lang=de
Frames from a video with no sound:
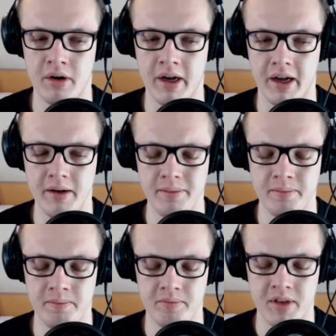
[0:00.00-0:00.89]
Okay,
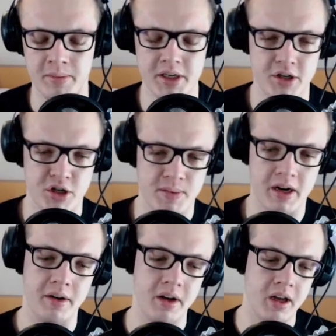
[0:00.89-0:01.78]
da bin ich
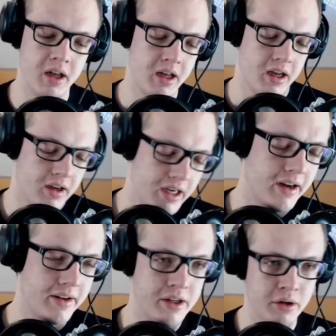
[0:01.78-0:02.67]
gespannt.
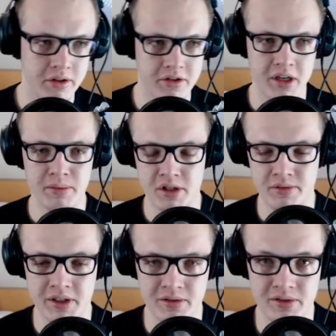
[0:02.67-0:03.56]
Ja, die Runden ziehen wir uns
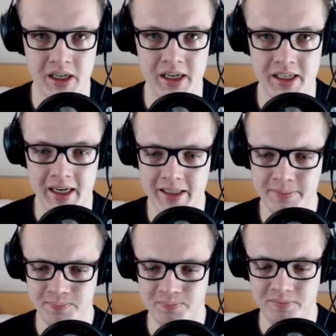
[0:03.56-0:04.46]
auf jeden Fall gleich
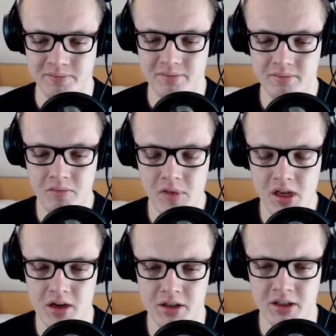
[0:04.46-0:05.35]
rein.
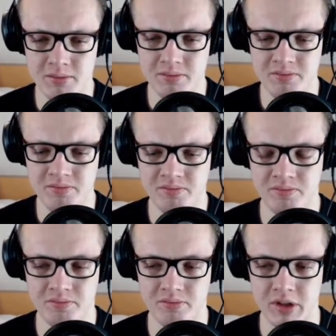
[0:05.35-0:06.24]
Ähm,
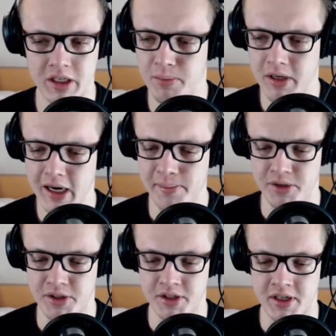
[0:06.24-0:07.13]
ich bin
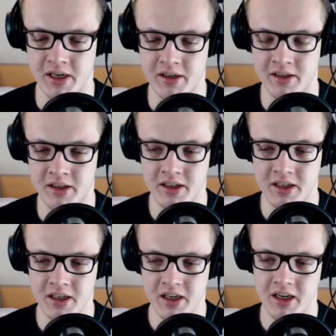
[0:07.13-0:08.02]
hyped, muss ich sagen.
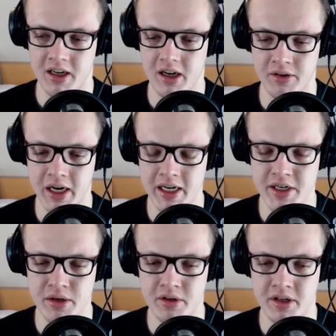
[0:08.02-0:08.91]
Also
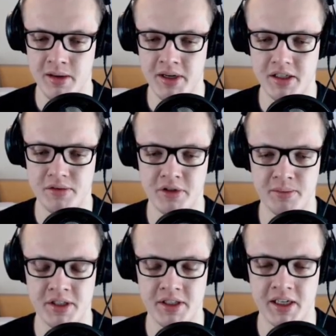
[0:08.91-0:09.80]
Anti und Gelbantas
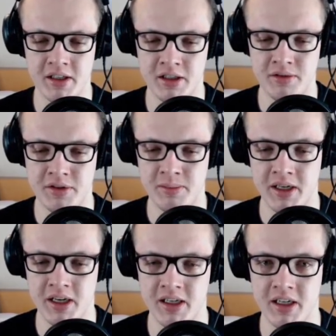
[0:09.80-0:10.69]
freue ich mich sehr drauf. Die
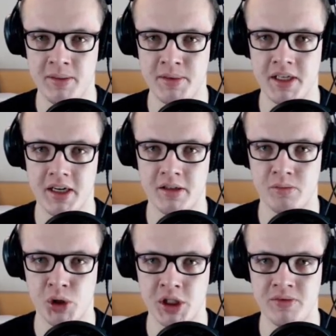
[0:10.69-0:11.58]
beiden anderen habe ich gar nicht
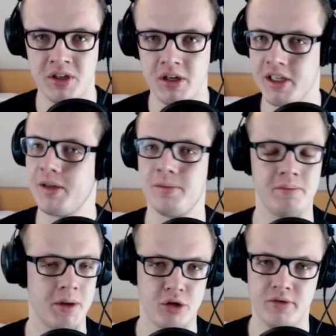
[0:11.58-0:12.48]
am Schirm, wirklich.
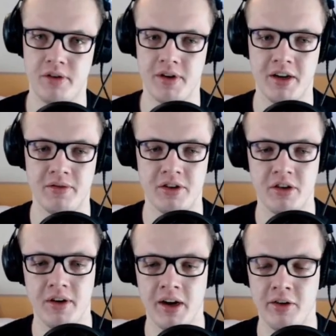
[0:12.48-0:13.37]
Habe ich schon wieder vergessen,
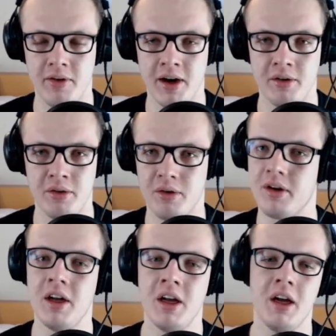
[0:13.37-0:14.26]
was die Qualis waren und
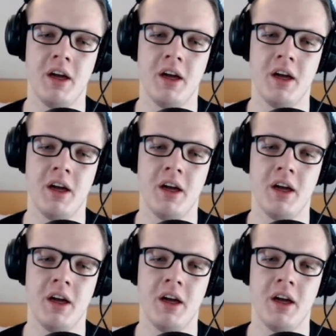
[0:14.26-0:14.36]
so.